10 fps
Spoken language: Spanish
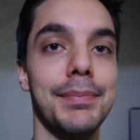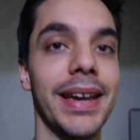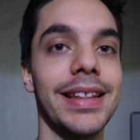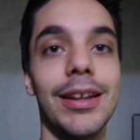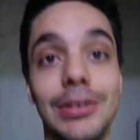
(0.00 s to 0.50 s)

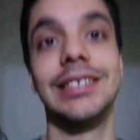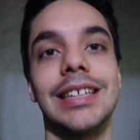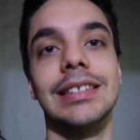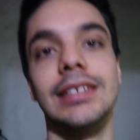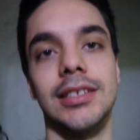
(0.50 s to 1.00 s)
me quité un
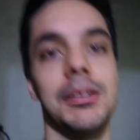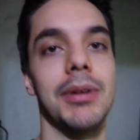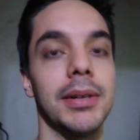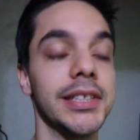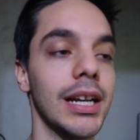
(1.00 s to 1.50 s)
estrés de
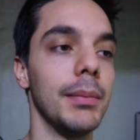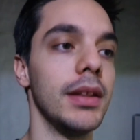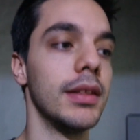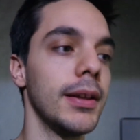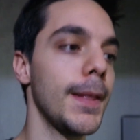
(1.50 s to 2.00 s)
encima,
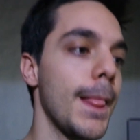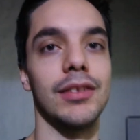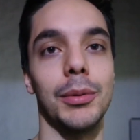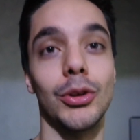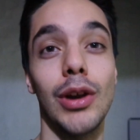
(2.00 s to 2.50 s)
básicamente. Eh,
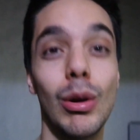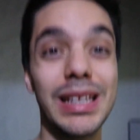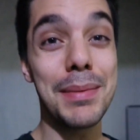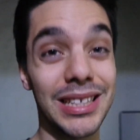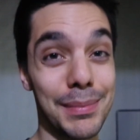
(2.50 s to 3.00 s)
sobre todo la
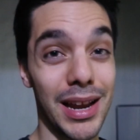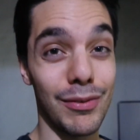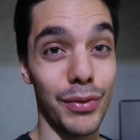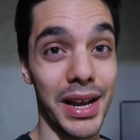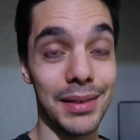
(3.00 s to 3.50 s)
última
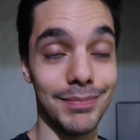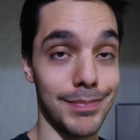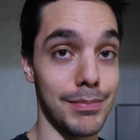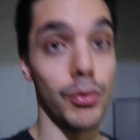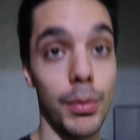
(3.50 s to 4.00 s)
semana fue
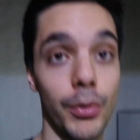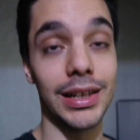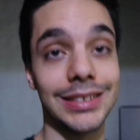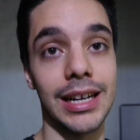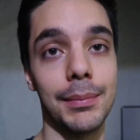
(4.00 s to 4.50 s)
muy, muy
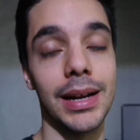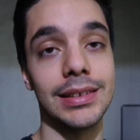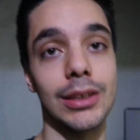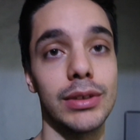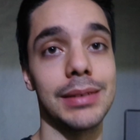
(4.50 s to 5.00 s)
extrema.
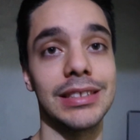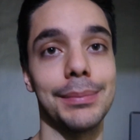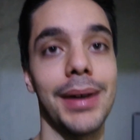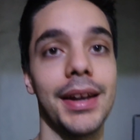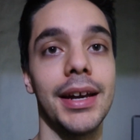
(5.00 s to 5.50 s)
Esta última
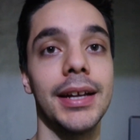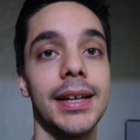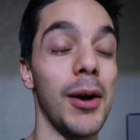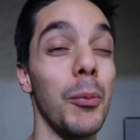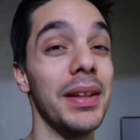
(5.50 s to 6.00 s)
semana
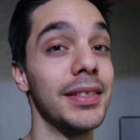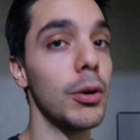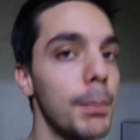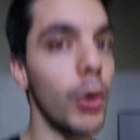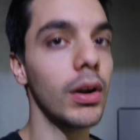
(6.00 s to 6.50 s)
eh,
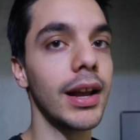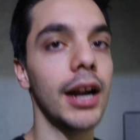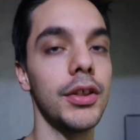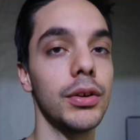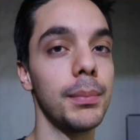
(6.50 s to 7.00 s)
aumenté un poco el
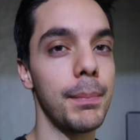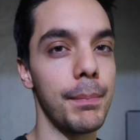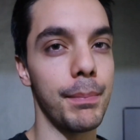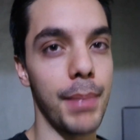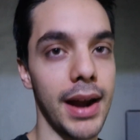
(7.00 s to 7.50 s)
cardio
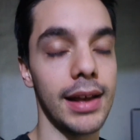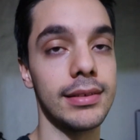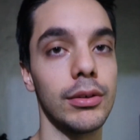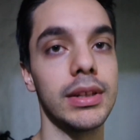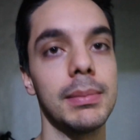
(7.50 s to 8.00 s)
para
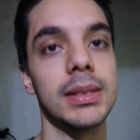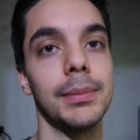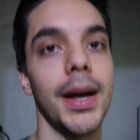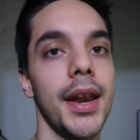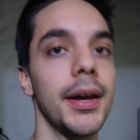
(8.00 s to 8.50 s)
esta última
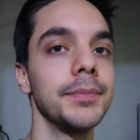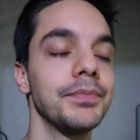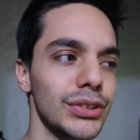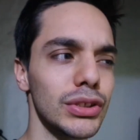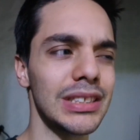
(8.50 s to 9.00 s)
semana.
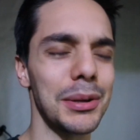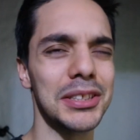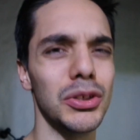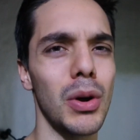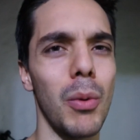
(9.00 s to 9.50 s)
Entonces estaba
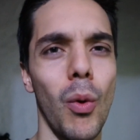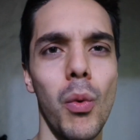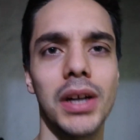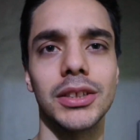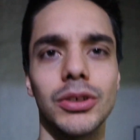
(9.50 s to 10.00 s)
haciendo como
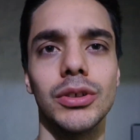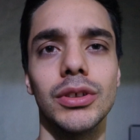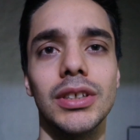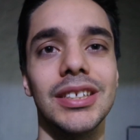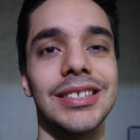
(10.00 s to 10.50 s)

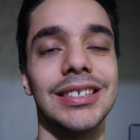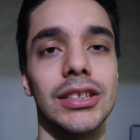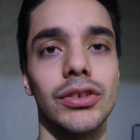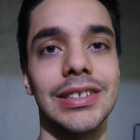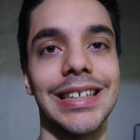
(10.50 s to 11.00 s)
cuatro
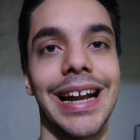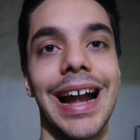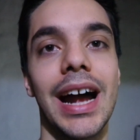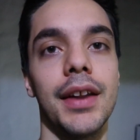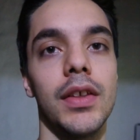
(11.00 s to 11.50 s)
sesiones de
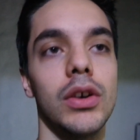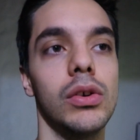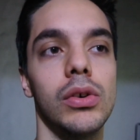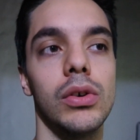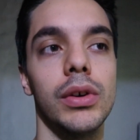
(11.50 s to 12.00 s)

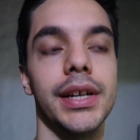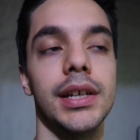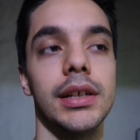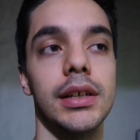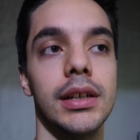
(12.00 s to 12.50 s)
cardio
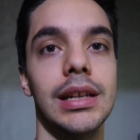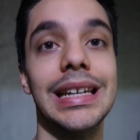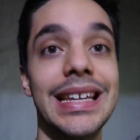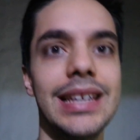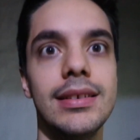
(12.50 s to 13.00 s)
eh,
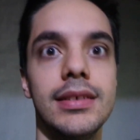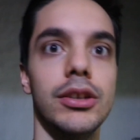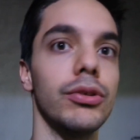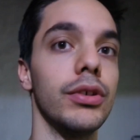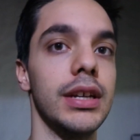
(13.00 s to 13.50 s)
lis y,